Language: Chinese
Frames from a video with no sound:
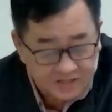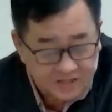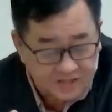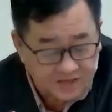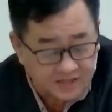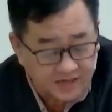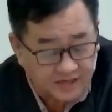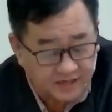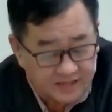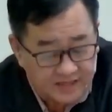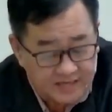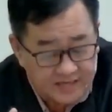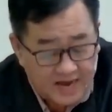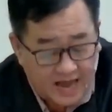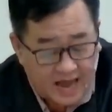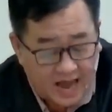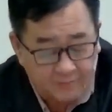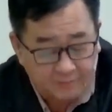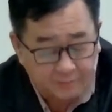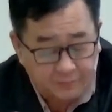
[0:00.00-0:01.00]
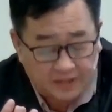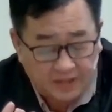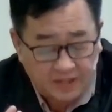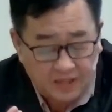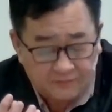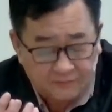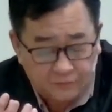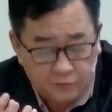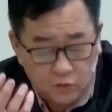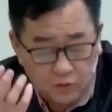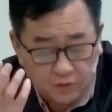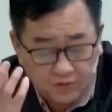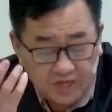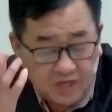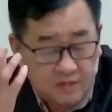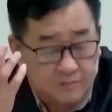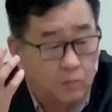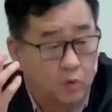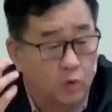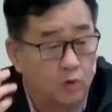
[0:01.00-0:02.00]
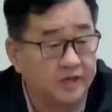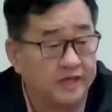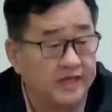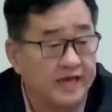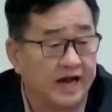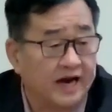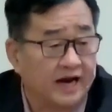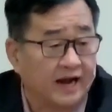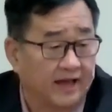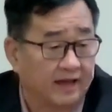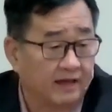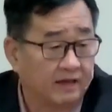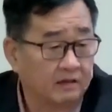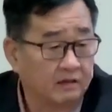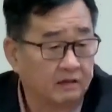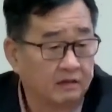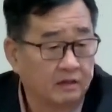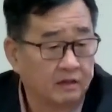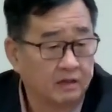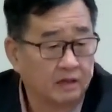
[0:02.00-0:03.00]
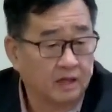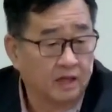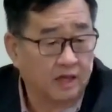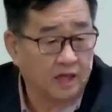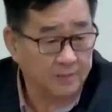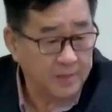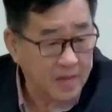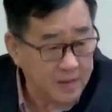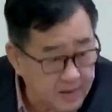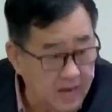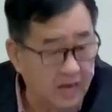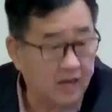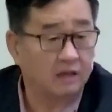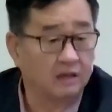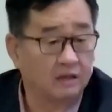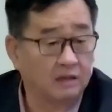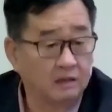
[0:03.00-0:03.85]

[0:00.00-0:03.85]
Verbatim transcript: 生的婴孩皮肤一模一样嘞，明白吗？